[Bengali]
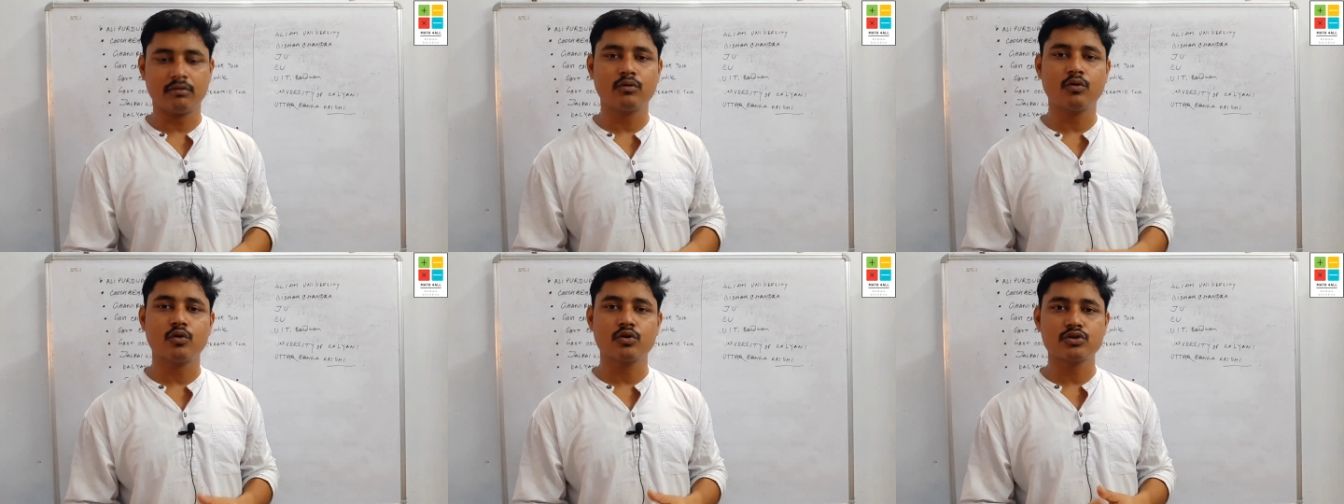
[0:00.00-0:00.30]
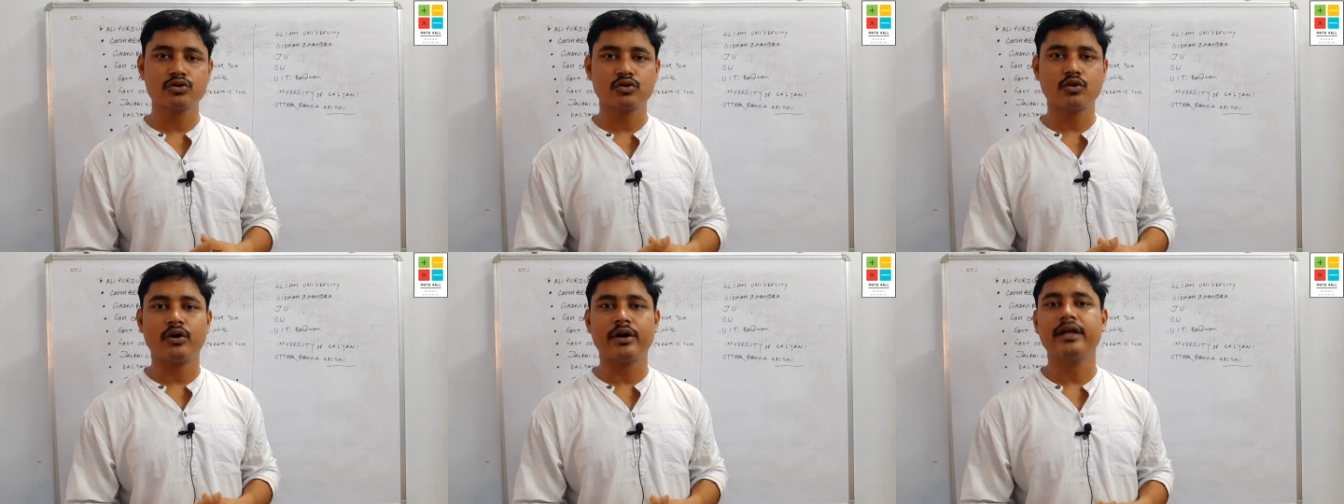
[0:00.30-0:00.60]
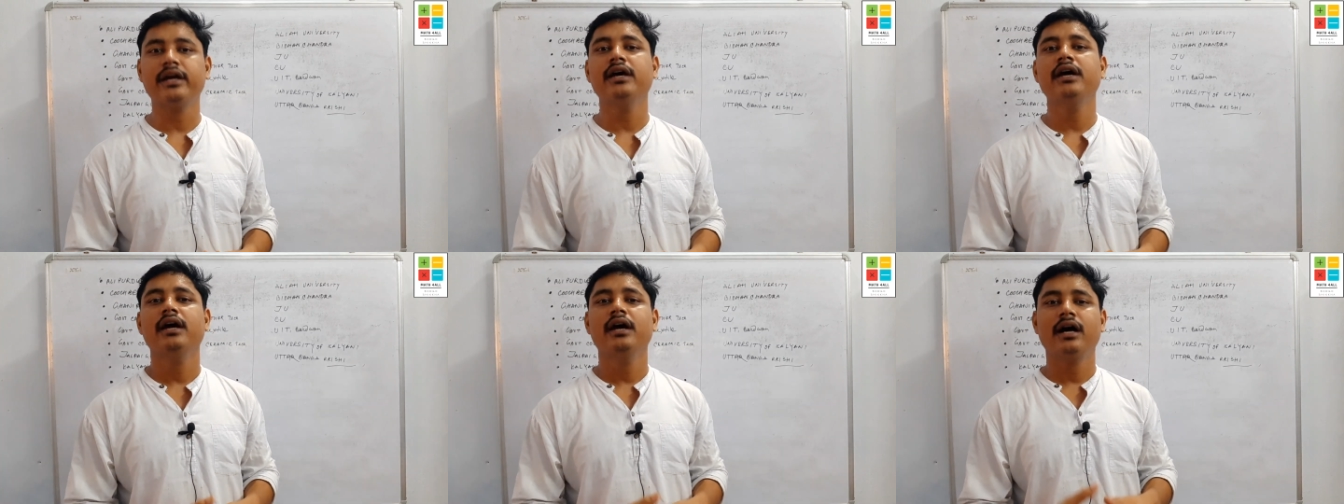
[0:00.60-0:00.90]
কোর্স
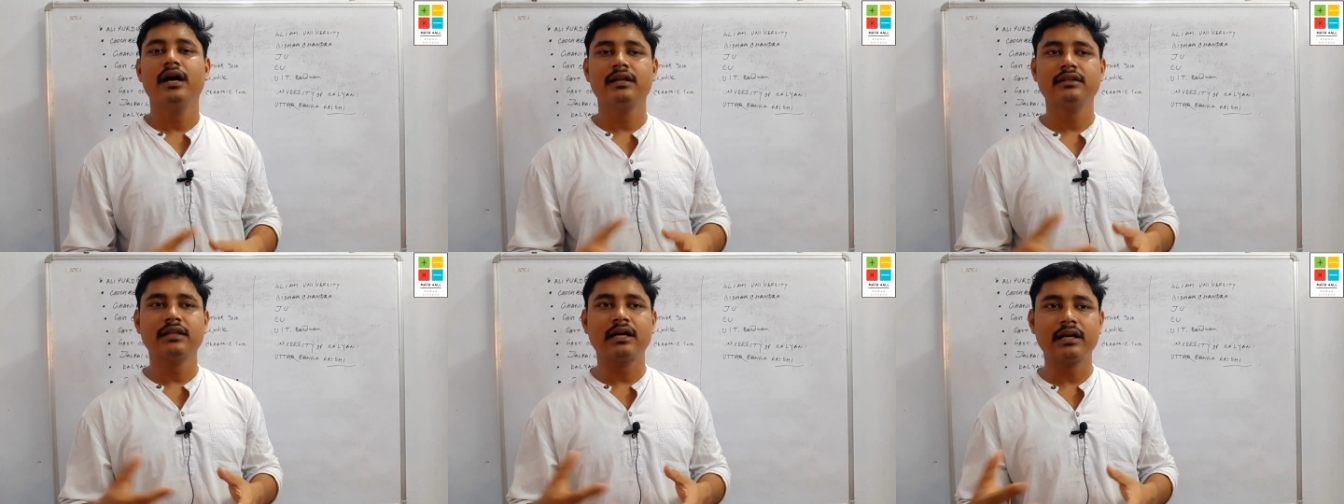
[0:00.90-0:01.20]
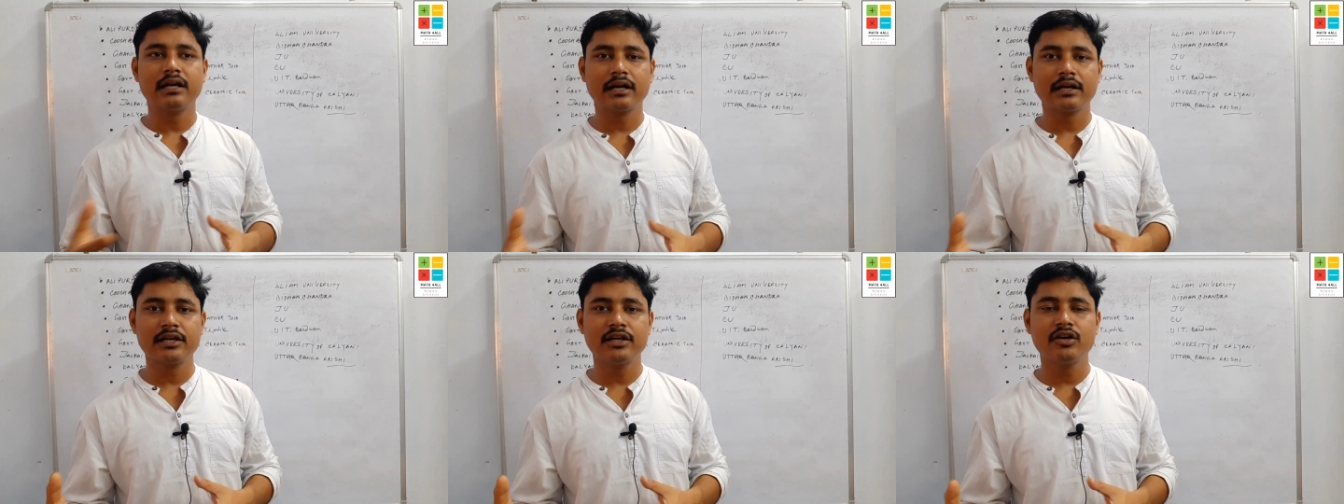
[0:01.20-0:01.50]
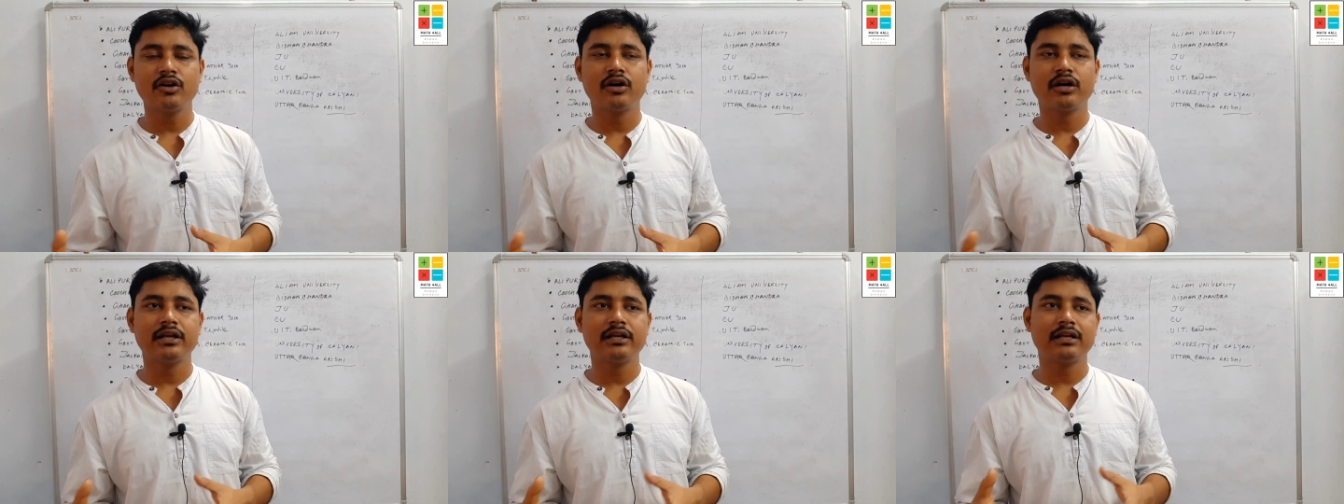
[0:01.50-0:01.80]
করে তারা কি
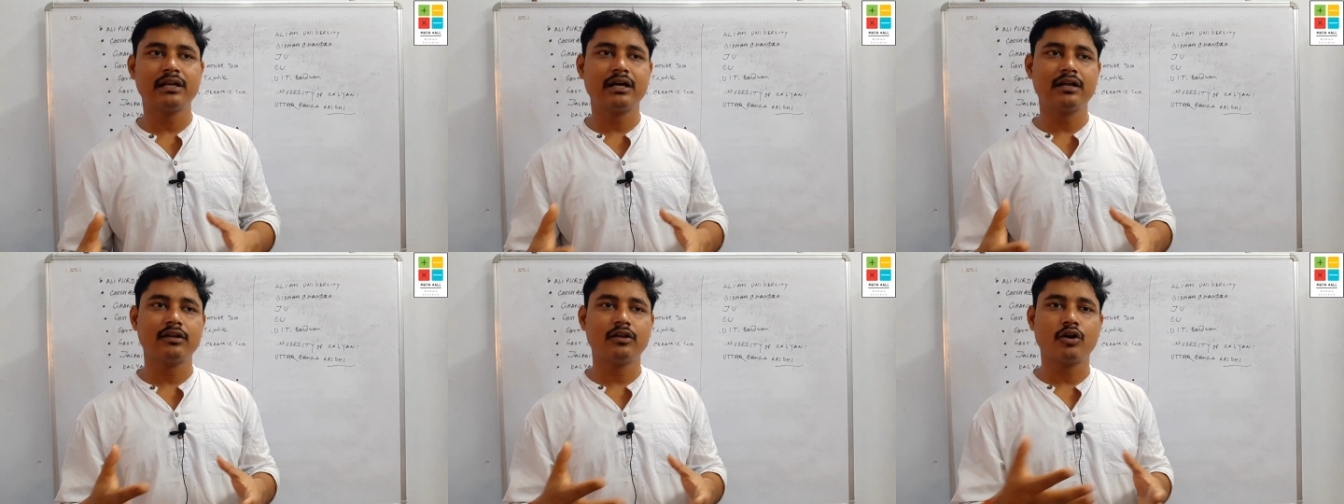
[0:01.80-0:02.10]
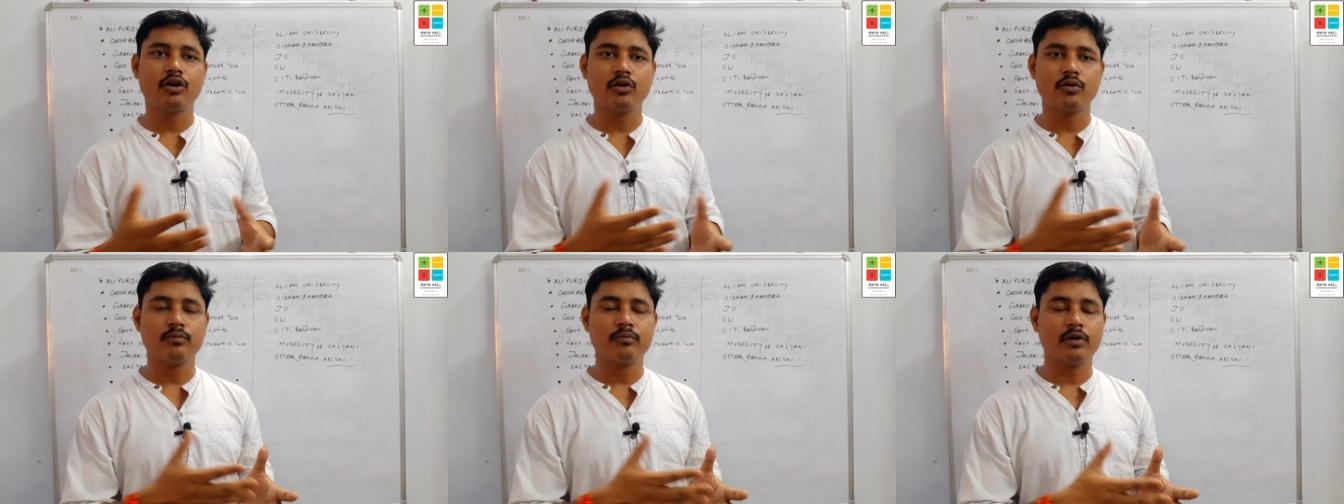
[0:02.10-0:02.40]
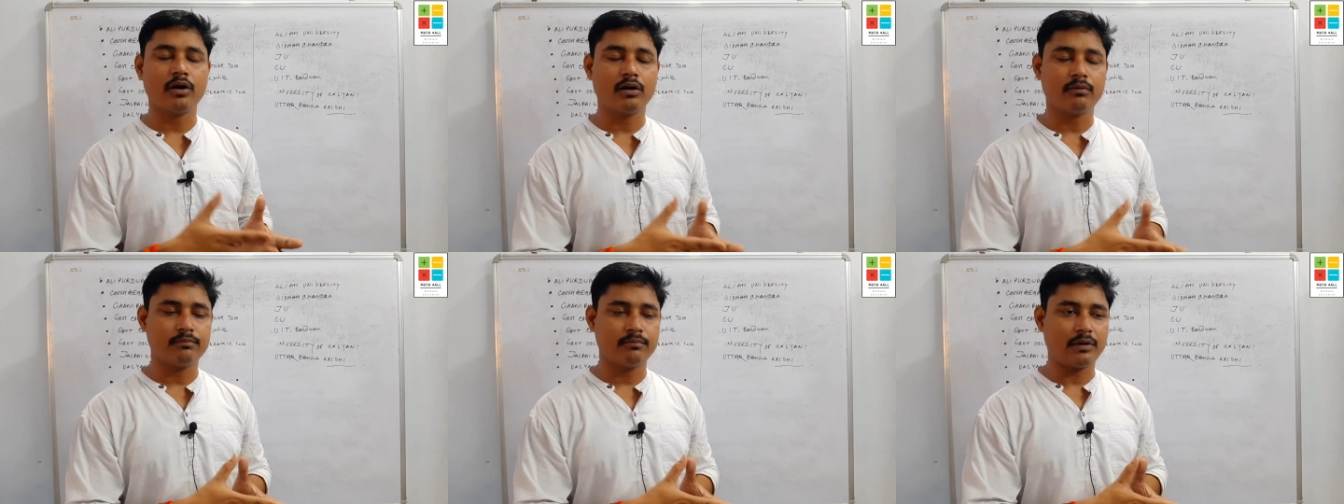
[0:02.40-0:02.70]
করে না ধরো
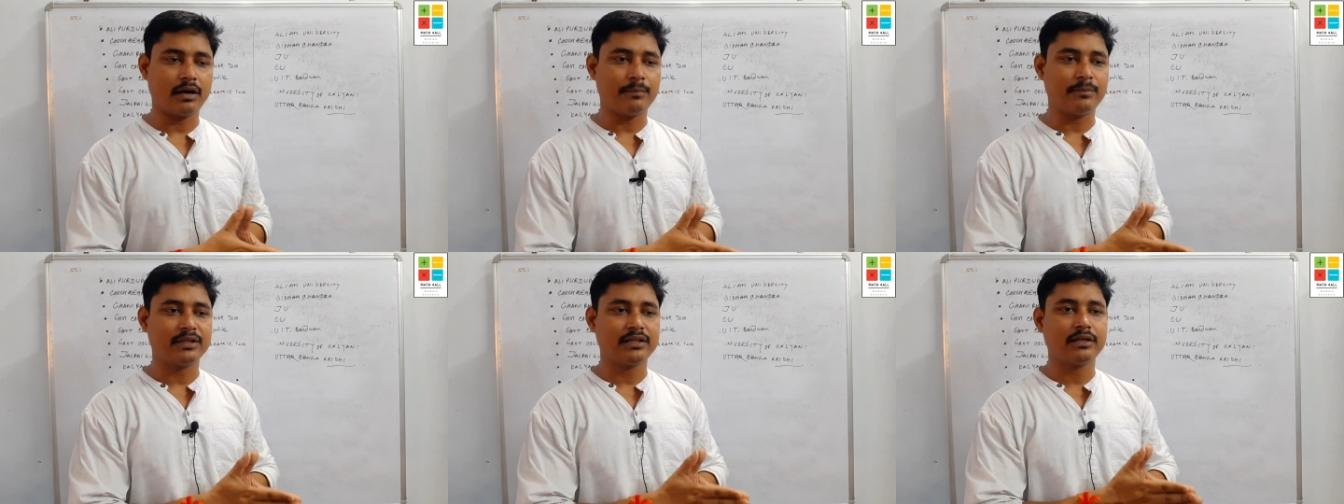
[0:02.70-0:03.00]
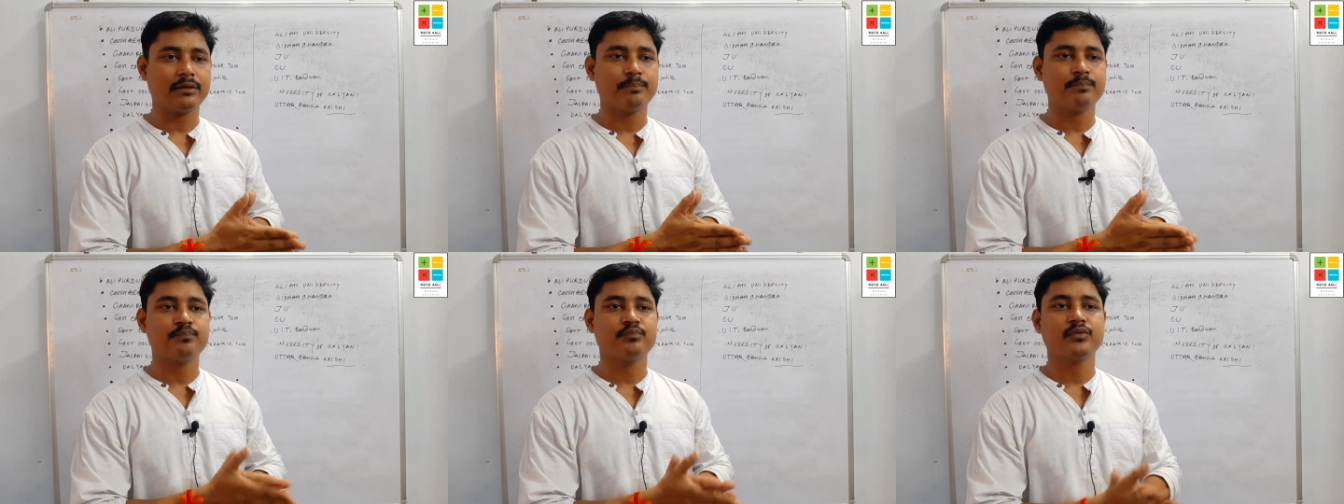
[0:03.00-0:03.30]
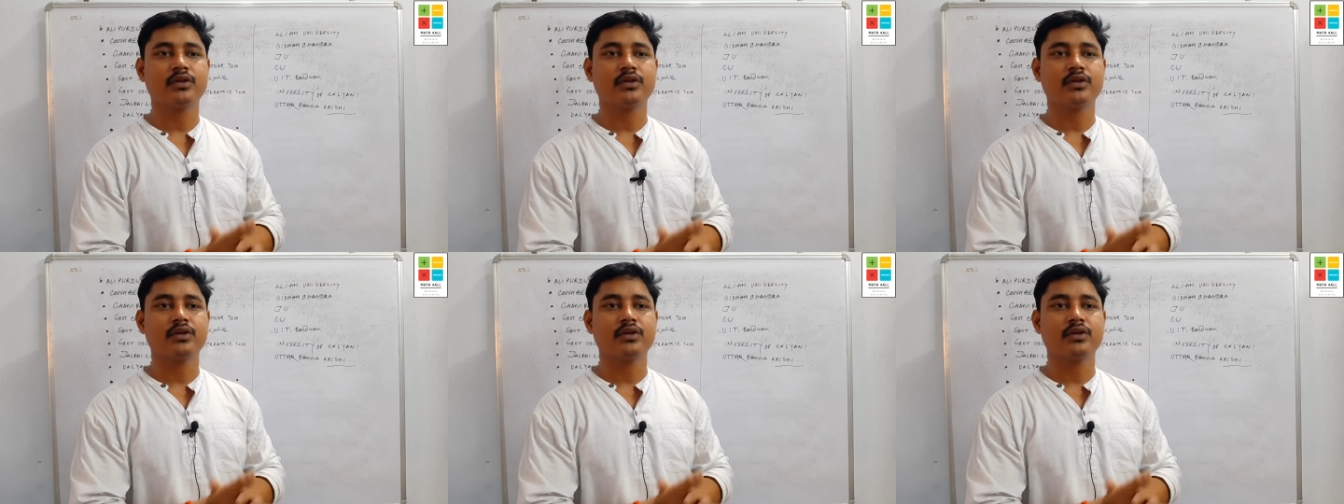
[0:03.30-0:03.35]
আমাদের